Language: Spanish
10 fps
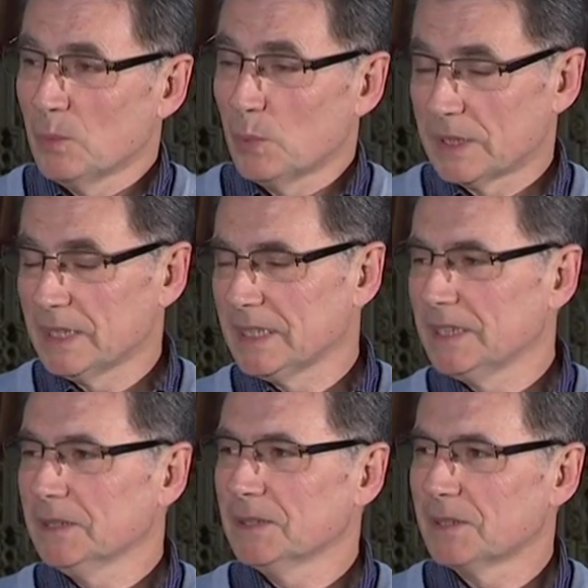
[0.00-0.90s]
Pues sí,
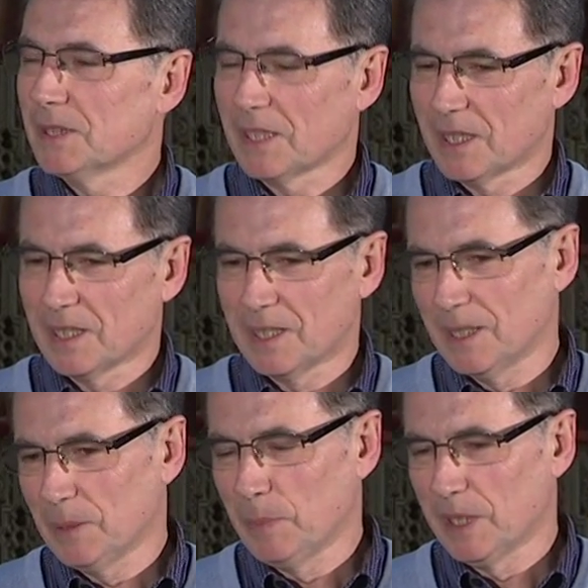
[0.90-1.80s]
sí, sí que
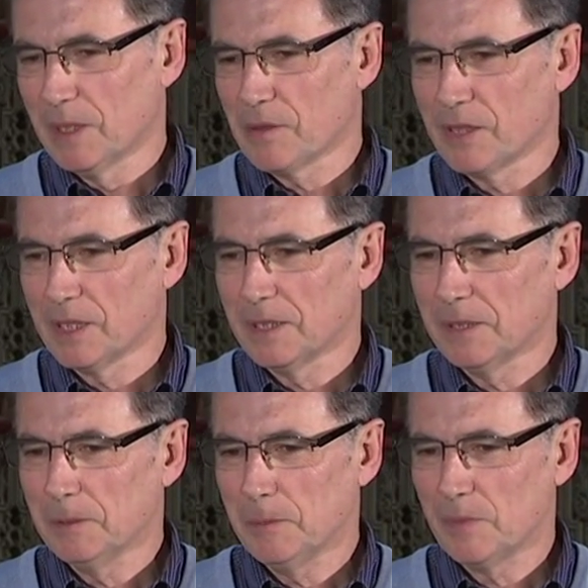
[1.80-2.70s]
da
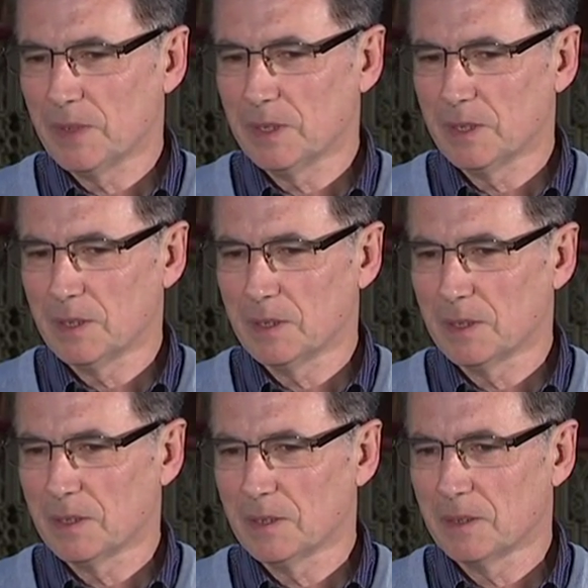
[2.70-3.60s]
esperanza
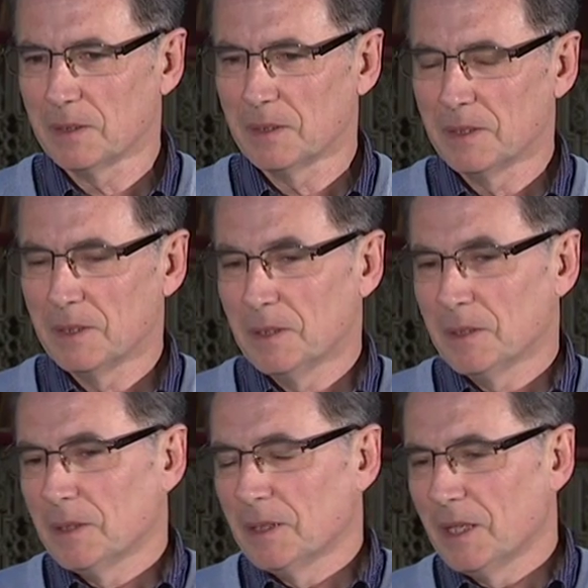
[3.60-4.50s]
y
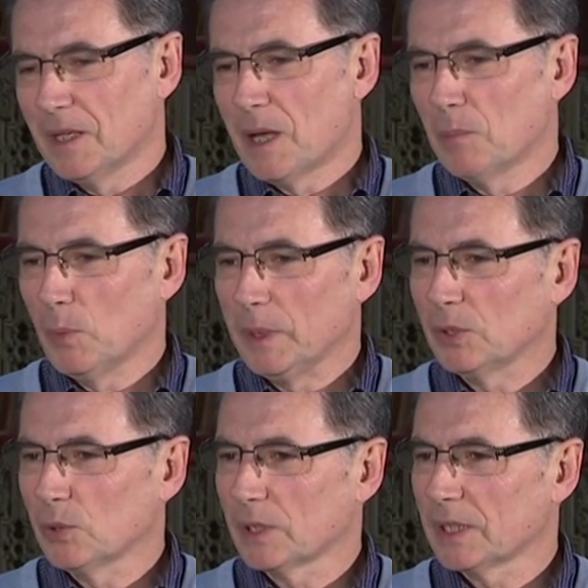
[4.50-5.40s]
en el
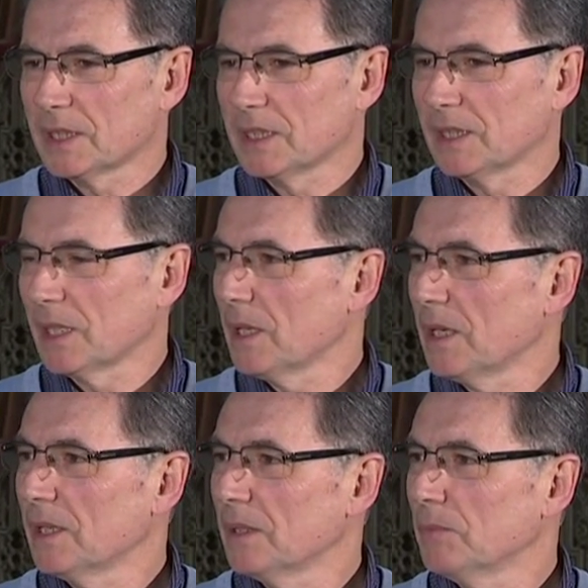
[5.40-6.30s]
momento que se
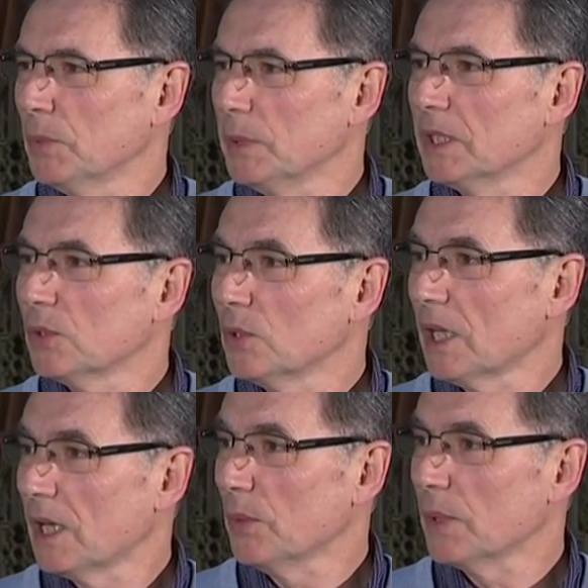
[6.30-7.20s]
está viviendo en
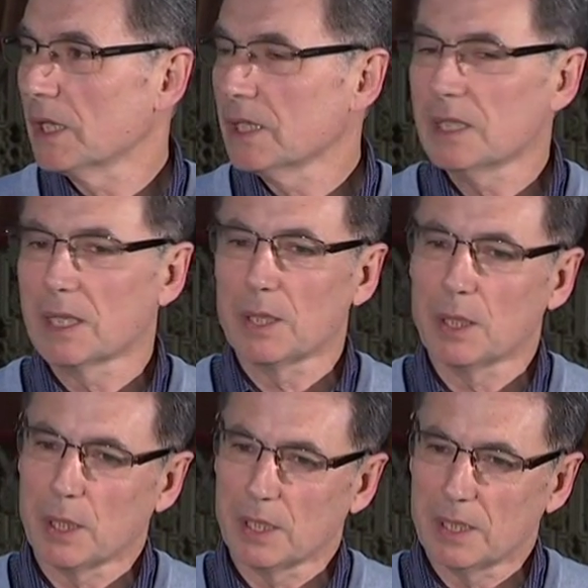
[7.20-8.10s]
las librerías
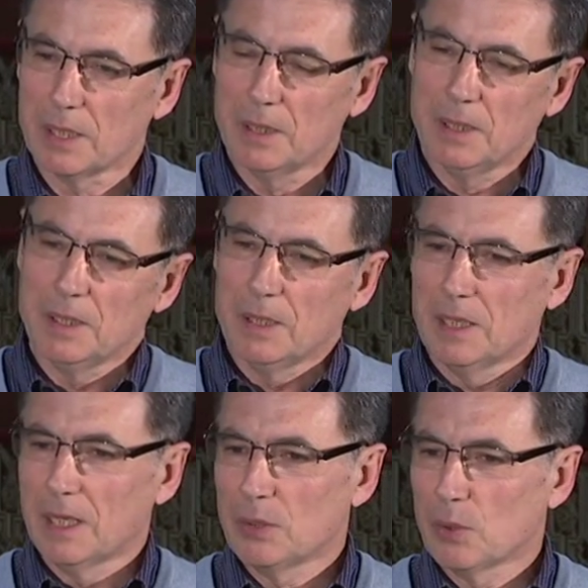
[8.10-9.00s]
desde
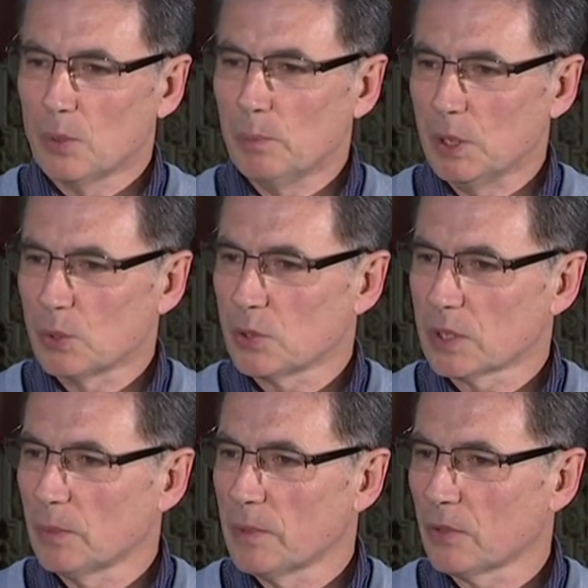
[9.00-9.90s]
el año 2008
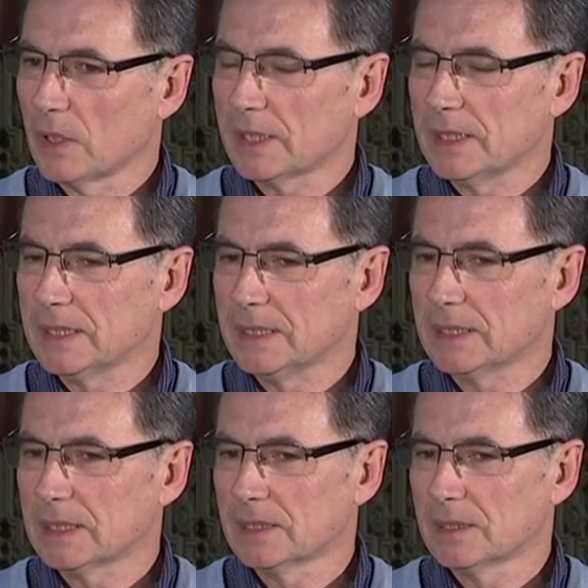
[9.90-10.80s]
que comenzó la
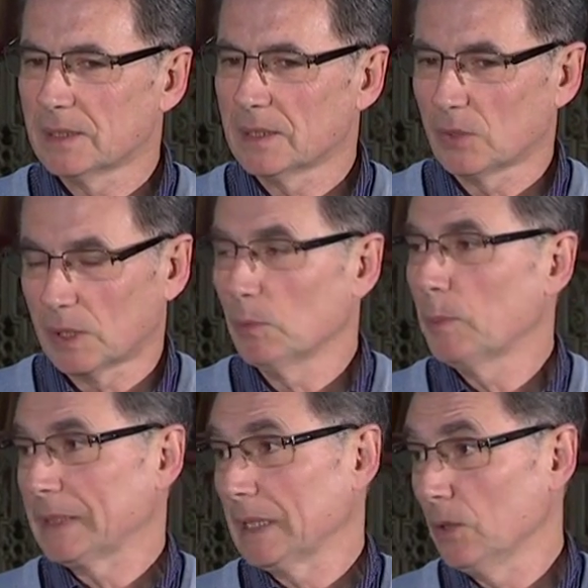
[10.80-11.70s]
crisis, lo estamos
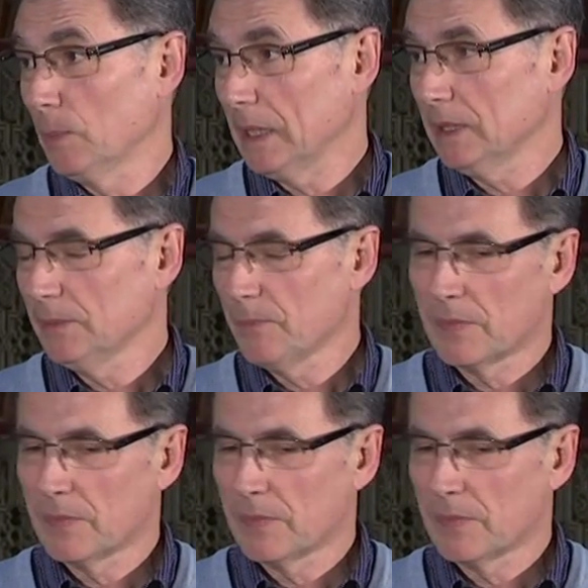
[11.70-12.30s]
pasando mal.